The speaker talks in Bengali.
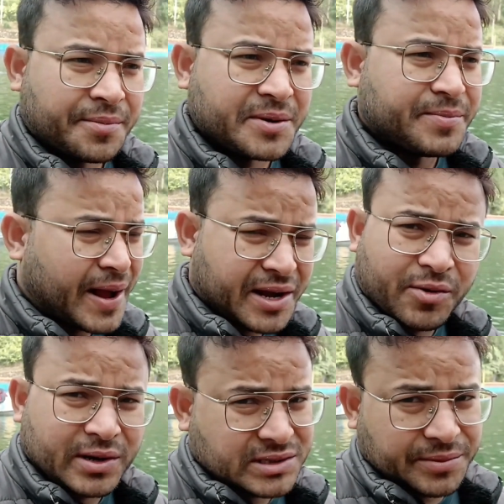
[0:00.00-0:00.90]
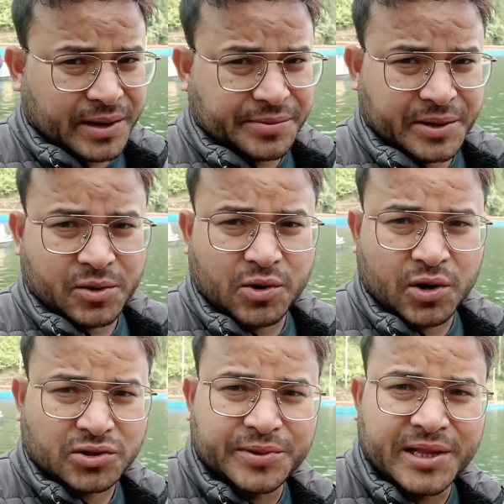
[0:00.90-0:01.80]
আপনি বাইকেও আসতে পারবেন কোনো
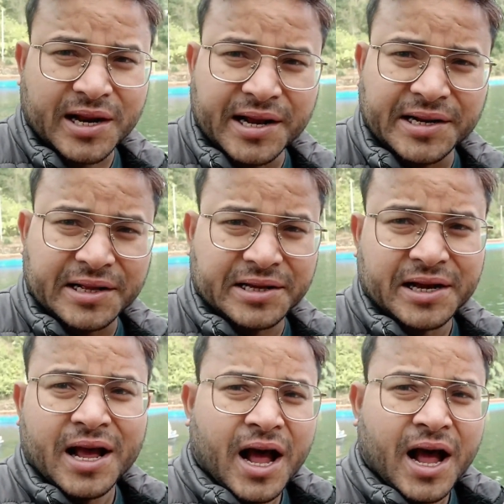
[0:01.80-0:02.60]
অসুবিধা নেই এটাতে